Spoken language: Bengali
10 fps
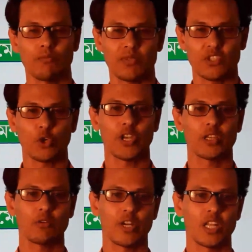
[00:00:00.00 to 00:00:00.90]
স্থগিত
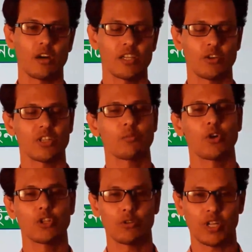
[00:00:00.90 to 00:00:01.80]
করে দেওয়া হয়েছে অর্থাৎ
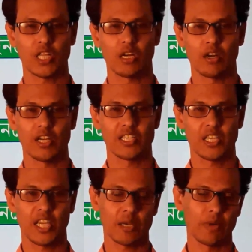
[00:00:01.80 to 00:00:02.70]
বন্ধ করে দেওয়া হয়েছে
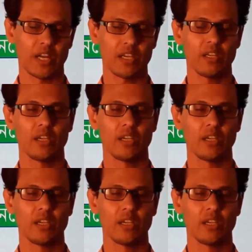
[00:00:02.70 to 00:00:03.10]
একবারেই